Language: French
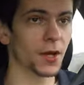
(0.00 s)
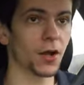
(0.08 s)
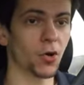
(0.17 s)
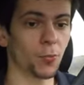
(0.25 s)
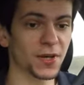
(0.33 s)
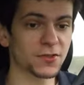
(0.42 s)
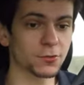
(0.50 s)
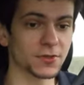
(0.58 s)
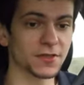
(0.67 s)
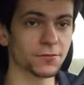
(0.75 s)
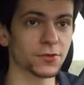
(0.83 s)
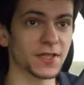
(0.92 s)
on passe au
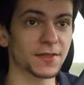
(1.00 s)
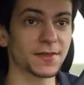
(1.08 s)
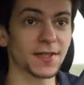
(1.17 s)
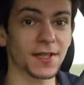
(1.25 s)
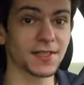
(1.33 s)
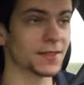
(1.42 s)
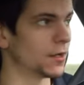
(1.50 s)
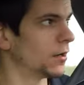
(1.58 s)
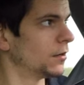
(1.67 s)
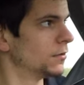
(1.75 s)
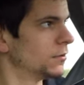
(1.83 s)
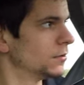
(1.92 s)
niveau des terris,
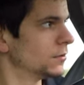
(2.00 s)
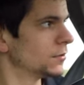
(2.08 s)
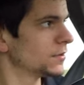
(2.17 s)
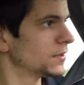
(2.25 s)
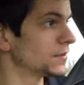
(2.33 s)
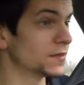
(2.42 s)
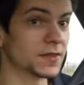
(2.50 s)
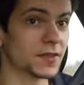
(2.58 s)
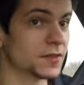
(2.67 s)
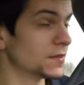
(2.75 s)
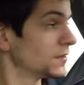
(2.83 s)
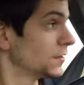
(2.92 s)
là.
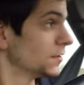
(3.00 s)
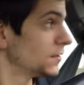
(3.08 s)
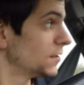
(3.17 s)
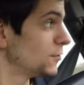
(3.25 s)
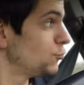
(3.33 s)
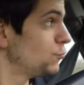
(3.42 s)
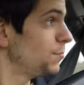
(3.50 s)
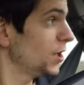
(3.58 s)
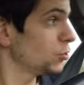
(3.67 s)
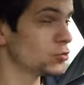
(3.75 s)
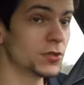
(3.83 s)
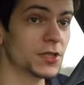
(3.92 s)
C'est
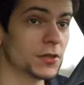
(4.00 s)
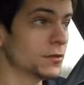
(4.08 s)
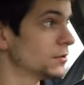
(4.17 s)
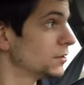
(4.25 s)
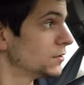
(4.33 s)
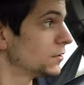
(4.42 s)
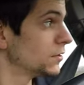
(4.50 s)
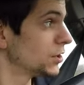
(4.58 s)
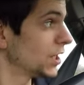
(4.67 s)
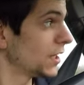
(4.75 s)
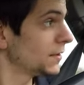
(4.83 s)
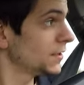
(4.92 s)
super joli. Hein.
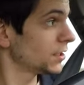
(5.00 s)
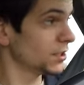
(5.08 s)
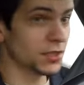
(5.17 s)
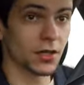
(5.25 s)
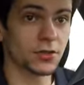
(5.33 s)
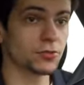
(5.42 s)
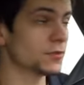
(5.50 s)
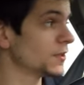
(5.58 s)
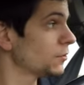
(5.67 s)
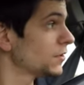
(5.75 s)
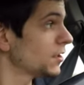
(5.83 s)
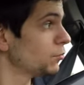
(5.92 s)
J'ai atterri là,
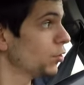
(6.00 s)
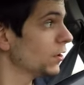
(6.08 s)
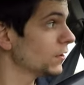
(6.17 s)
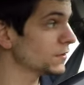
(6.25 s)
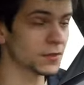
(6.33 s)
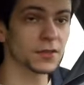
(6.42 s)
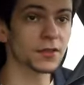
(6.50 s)
juste à côté de moi. Là, c'est